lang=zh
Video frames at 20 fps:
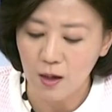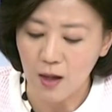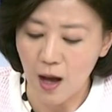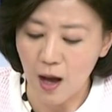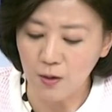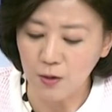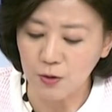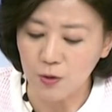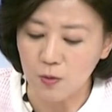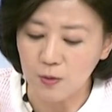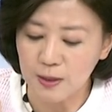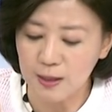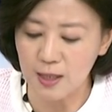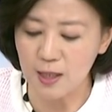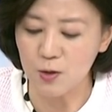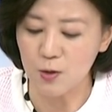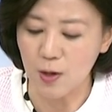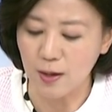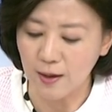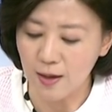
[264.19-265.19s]
高雄
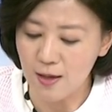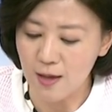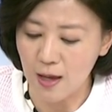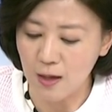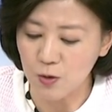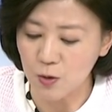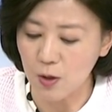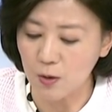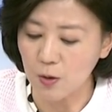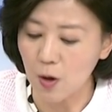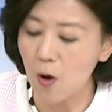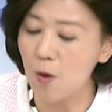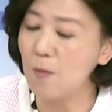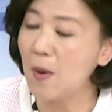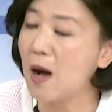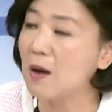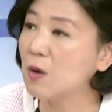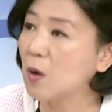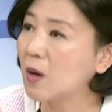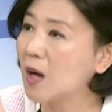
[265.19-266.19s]
积水跟淹水的通
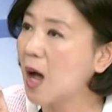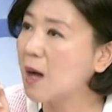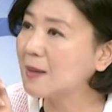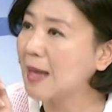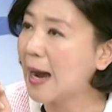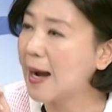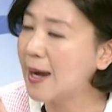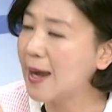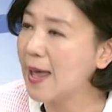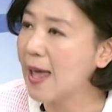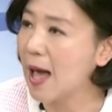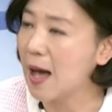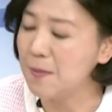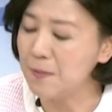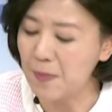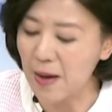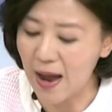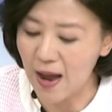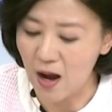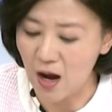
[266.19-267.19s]
报有高达
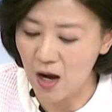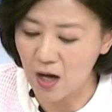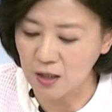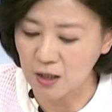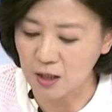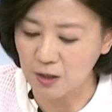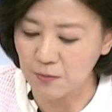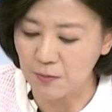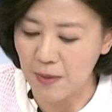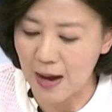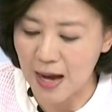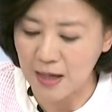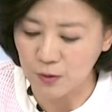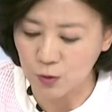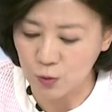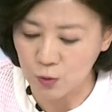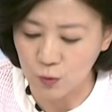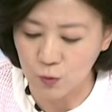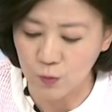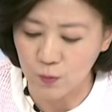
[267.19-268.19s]
两百二十八
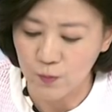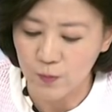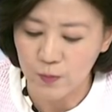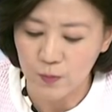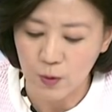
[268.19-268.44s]
处。